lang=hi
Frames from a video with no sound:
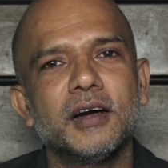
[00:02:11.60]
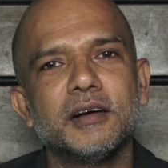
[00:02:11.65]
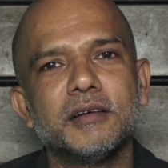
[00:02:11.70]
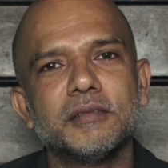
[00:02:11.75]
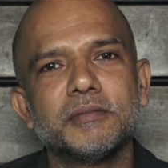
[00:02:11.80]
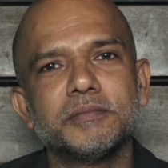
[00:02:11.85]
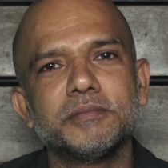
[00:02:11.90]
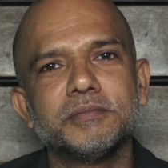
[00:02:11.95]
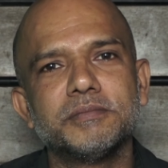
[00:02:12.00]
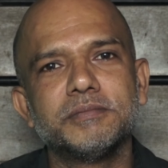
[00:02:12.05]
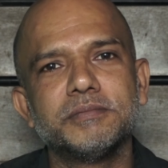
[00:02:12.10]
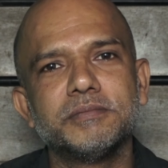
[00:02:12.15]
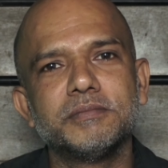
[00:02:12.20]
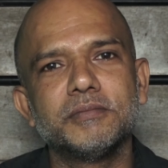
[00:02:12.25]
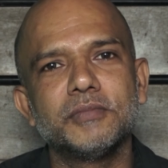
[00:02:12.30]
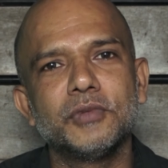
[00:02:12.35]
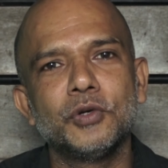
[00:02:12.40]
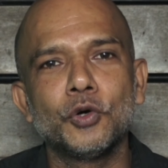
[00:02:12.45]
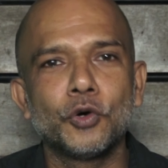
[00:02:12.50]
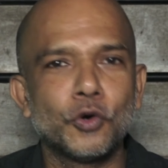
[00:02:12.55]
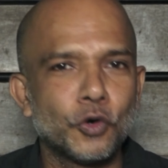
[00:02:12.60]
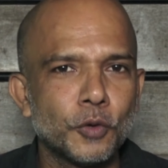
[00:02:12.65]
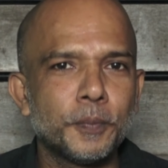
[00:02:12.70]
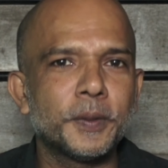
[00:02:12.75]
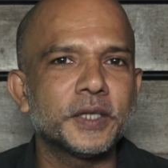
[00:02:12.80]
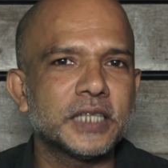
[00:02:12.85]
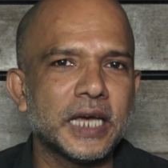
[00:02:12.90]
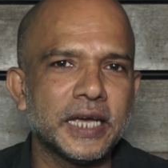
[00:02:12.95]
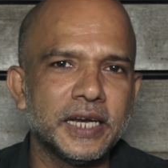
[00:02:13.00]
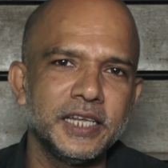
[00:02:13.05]
आ, लोगों को
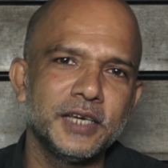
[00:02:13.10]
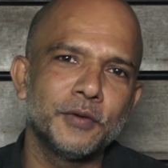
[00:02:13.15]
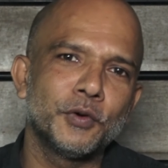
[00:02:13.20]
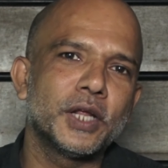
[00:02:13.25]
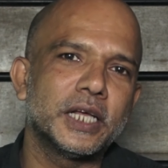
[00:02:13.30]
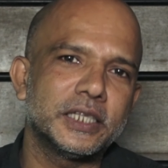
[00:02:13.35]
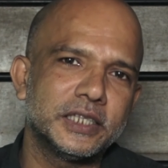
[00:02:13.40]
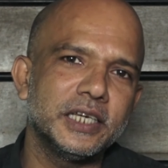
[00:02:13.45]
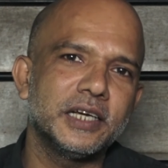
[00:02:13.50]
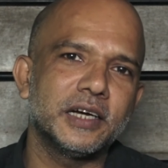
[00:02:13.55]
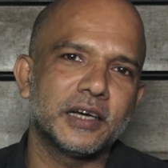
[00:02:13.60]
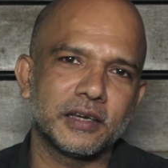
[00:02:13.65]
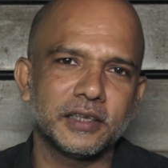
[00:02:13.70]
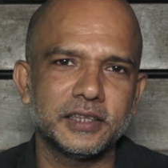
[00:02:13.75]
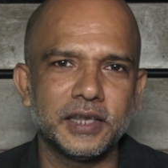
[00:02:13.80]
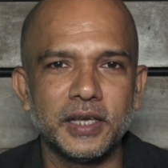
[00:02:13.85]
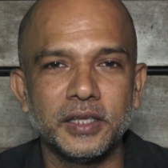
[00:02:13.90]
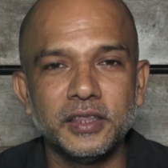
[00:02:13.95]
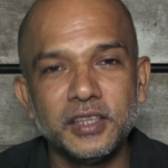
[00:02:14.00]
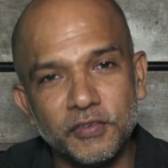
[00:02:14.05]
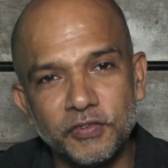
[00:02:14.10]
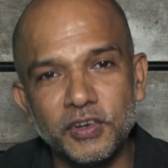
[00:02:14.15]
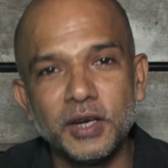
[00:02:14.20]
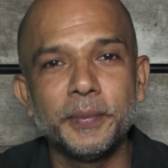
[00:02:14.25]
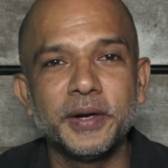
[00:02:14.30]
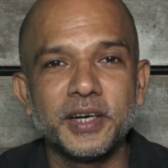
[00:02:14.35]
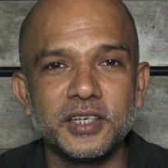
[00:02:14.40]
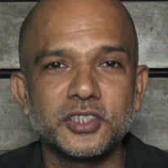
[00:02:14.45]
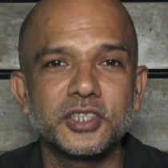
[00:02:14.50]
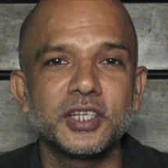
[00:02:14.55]
पता ही नहीं है वो रहती कहाँ है हिंदी
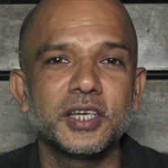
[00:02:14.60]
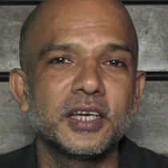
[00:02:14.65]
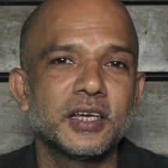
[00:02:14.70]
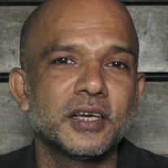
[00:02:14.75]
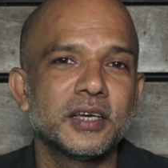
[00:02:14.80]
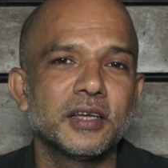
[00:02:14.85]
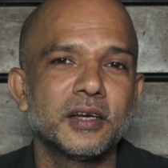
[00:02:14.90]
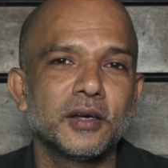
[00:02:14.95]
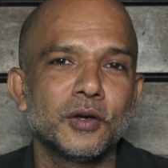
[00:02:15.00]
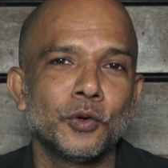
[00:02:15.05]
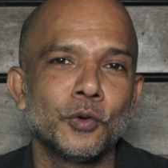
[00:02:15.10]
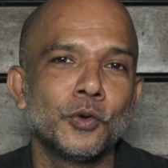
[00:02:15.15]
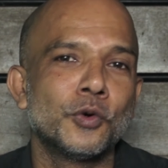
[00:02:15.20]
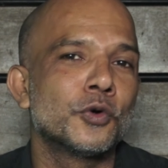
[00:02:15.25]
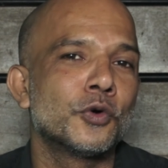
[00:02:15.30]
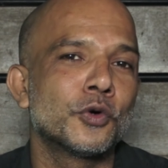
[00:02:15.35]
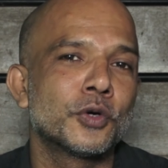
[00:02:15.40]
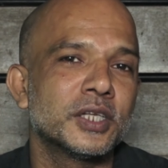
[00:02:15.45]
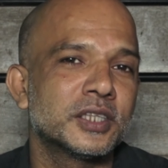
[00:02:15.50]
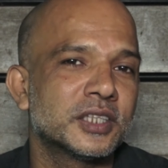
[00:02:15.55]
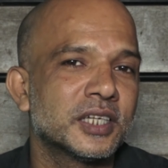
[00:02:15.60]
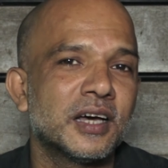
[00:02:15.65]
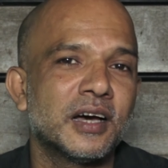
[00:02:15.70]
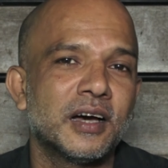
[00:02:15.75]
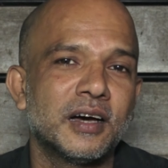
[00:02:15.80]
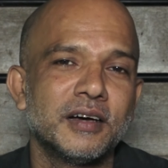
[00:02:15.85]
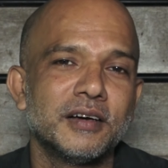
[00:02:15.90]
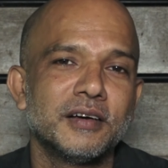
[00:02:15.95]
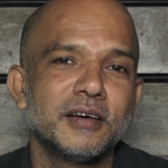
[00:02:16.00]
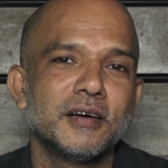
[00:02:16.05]
फिल्म इंडस्ट्री के लोगों को
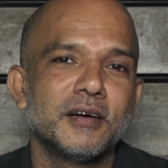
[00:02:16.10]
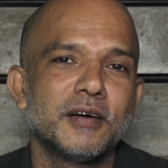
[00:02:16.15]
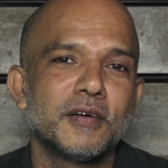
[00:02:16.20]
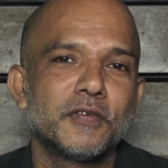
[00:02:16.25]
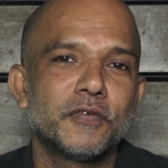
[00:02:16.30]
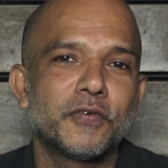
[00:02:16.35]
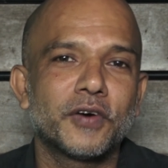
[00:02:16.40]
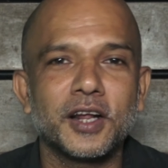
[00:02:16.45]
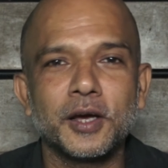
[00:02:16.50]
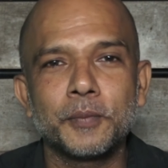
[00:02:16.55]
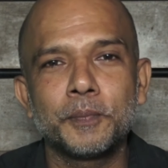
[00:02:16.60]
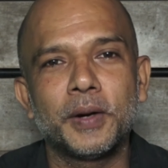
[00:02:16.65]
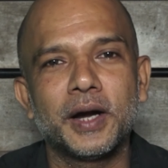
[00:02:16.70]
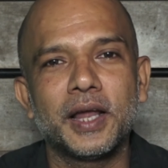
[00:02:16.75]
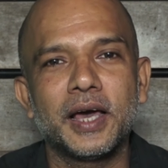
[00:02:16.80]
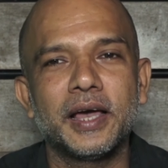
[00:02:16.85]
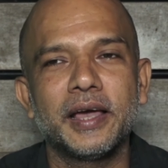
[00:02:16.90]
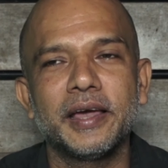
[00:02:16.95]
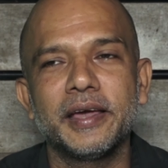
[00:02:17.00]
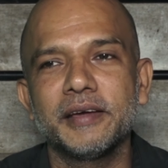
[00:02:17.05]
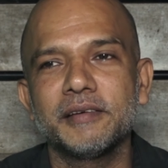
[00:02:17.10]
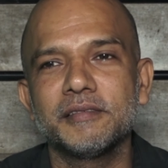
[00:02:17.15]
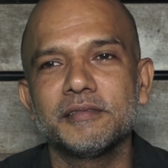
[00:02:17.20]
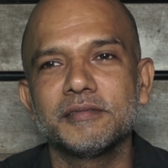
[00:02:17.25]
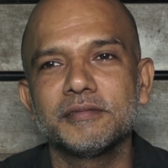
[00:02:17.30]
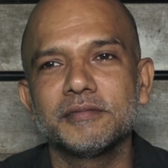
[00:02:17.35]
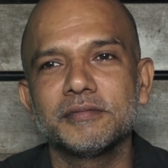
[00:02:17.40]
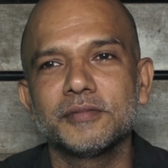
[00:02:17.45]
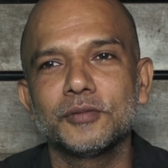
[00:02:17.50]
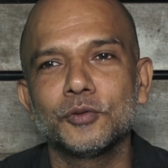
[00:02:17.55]
कितना फ़र्क पड़ा है
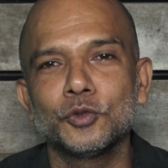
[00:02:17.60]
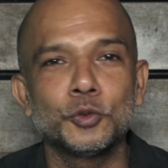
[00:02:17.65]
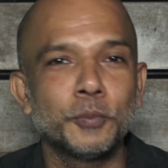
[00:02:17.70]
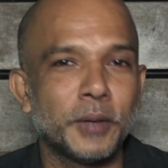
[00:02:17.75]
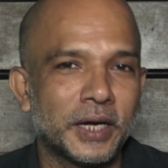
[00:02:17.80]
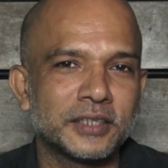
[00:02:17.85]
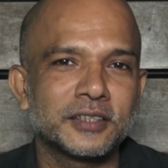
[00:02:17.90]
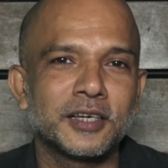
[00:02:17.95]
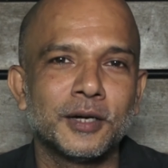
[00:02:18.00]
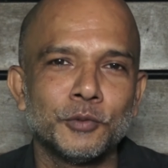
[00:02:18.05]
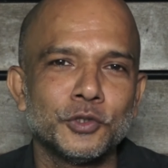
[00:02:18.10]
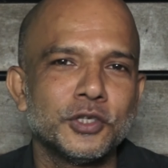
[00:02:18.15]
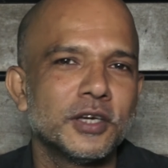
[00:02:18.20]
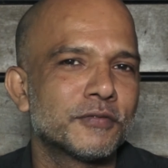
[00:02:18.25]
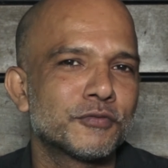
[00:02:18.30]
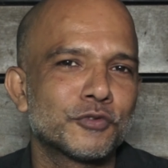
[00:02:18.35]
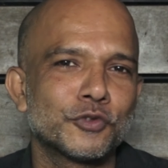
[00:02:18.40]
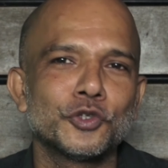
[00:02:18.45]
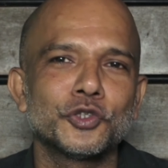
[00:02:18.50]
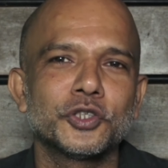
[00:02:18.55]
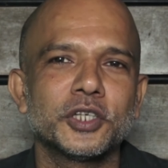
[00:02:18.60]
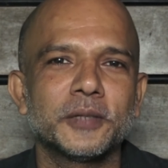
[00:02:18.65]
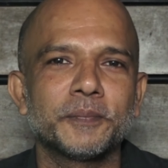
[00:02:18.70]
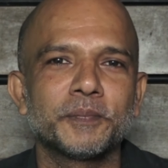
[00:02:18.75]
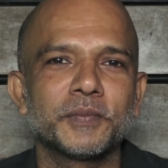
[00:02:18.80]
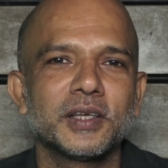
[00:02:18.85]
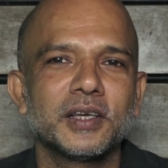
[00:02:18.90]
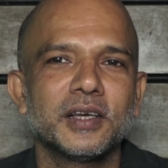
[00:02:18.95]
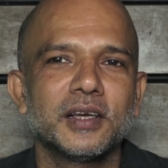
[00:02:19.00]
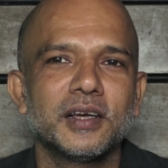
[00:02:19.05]
उस बात का मुझे अफसोस है
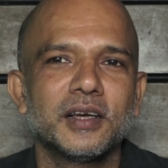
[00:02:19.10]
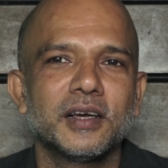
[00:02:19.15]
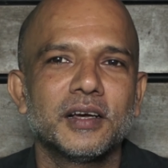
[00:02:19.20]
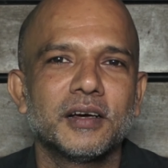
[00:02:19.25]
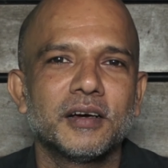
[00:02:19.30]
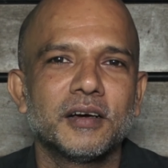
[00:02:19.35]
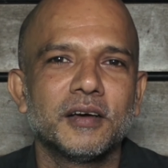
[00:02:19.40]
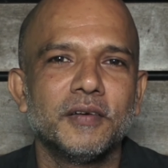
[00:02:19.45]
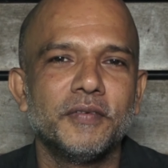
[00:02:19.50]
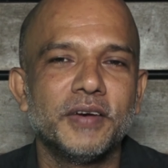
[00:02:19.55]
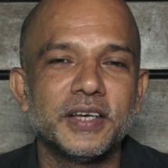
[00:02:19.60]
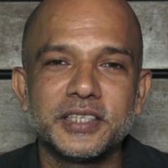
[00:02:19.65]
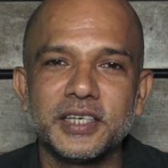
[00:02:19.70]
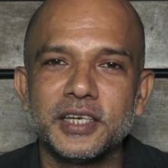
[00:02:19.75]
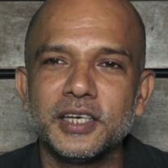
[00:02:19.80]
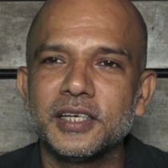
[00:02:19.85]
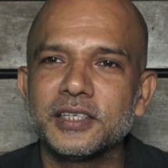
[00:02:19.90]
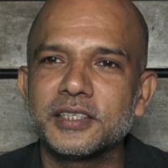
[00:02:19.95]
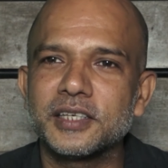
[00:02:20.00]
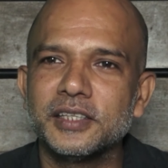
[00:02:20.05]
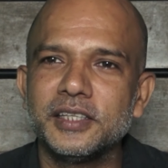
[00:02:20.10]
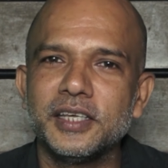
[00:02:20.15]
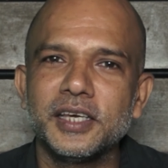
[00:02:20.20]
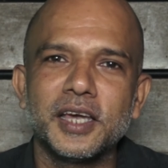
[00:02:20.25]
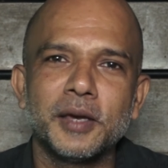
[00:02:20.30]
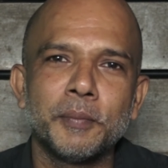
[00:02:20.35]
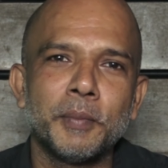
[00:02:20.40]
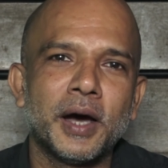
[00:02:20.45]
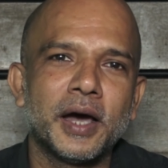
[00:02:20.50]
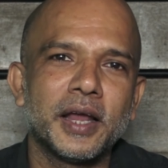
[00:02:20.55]
वैसे सदी
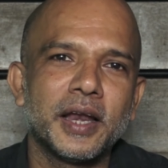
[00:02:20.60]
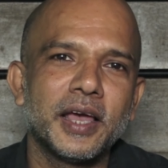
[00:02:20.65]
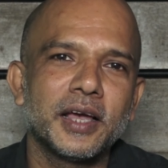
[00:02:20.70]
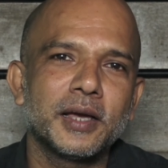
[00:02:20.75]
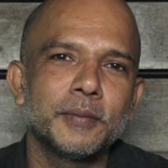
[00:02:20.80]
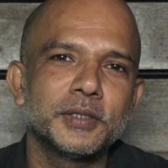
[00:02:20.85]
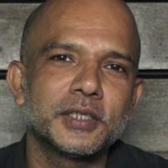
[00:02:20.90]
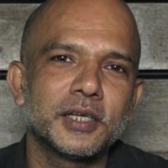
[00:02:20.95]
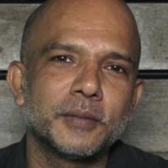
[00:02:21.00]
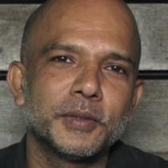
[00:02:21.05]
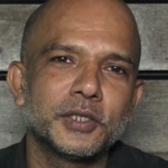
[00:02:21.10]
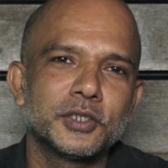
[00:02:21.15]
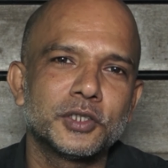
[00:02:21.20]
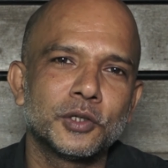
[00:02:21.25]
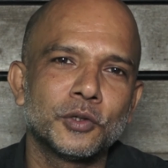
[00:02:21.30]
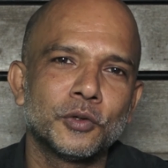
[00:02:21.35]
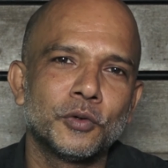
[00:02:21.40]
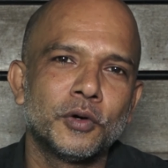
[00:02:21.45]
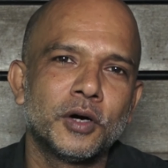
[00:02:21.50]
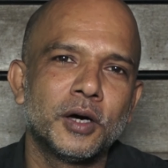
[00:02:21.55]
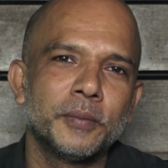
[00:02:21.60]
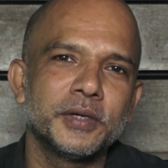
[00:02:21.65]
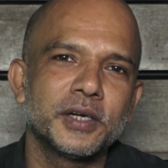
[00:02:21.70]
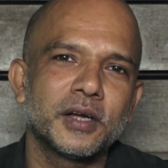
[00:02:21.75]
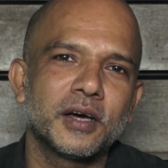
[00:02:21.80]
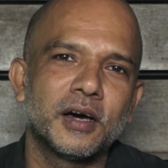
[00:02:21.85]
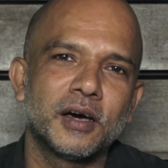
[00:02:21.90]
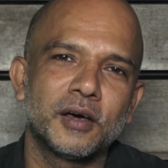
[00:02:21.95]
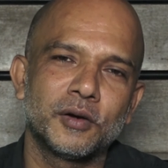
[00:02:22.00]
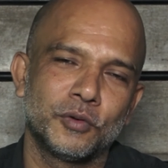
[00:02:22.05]
के महानायक अमिताभ बच्चन हों आमिर
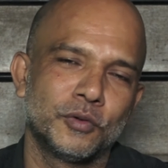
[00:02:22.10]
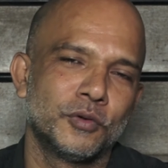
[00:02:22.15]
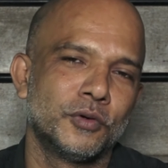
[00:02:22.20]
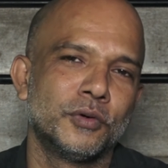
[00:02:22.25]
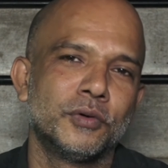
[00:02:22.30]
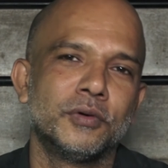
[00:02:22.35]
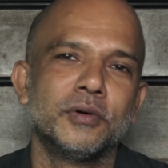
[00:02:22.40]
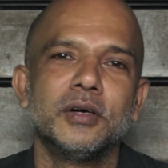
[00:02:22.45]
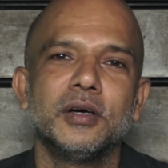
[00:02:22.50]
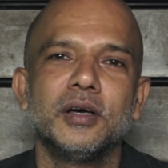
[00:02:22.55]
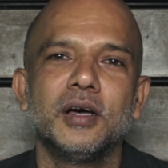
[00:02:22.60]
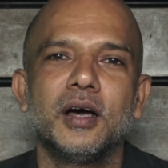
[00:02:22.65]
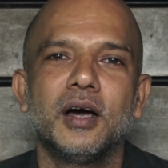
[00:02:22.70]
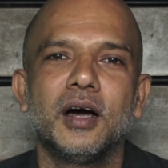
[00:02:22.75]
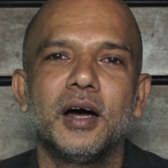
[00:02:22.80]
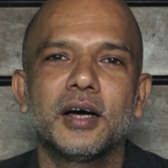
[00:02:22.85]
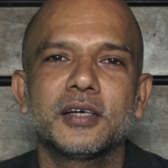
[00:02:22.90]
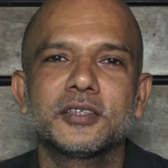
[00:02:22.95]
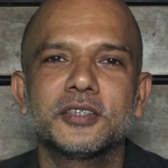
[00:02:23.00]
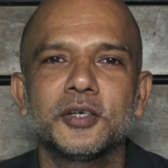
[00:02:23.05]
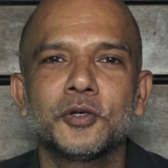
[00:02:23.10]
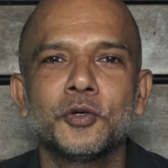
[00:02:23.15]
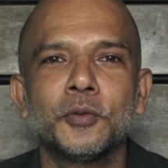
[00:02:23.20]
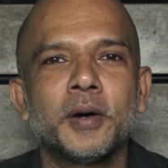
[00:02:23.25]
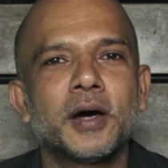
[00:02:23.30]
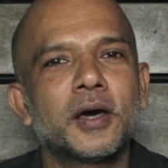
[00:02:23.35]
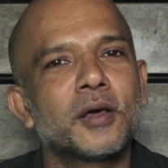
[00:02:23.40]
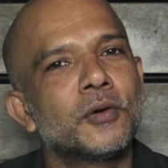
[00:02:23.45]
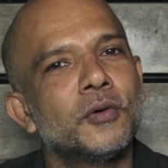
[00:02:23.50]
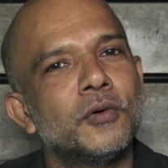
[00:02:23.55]
खान हों अक्षय
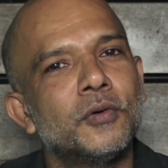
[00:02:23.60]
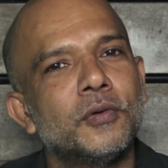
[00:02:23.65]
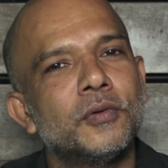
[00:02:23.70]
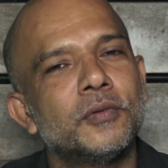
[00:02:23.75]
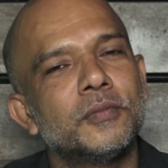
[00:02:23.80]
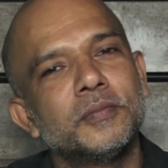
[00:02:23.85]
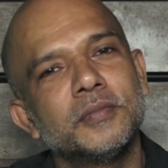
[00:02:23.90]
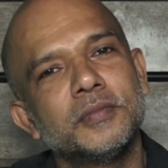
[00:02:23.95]
कुमार हों